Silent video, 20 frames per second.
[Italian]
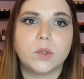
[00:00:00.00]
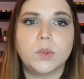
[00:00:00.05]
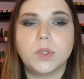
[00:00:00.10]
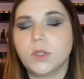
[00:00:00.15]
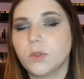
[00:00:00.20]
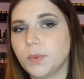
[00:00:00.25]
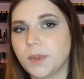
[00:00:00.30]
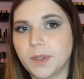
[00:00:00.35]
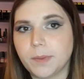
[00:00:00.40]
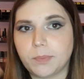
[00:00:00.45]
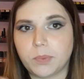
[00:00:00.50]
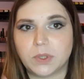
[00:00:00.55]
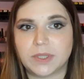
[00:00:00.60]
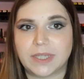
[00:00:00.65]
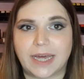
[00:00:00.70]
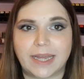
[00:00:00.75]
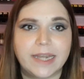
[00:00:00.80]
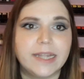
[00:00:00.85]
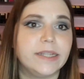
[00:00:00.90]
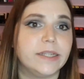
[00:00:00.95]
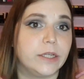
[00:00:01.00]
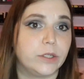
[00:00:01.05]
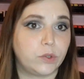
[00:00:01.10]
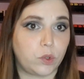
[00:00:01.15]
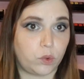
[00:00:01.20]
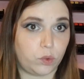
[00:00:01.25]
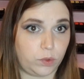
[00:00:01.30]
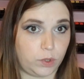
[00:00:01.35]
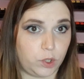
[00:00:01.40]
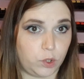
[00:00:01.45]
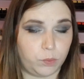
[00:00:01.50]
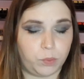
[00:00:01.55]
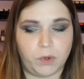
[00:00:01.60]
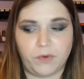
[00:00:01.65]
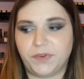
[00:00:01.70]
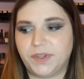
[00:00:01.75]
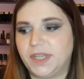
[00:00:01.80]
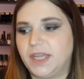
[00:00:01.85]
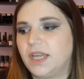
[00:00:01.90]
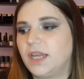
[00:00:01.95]
di Me può andare indietro e lo può
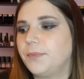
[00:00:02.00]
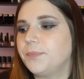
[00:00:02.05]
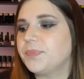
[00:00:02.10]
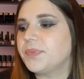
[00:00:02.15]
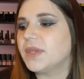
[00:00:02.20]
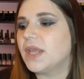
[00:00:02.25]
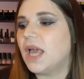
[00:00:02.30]
vedere.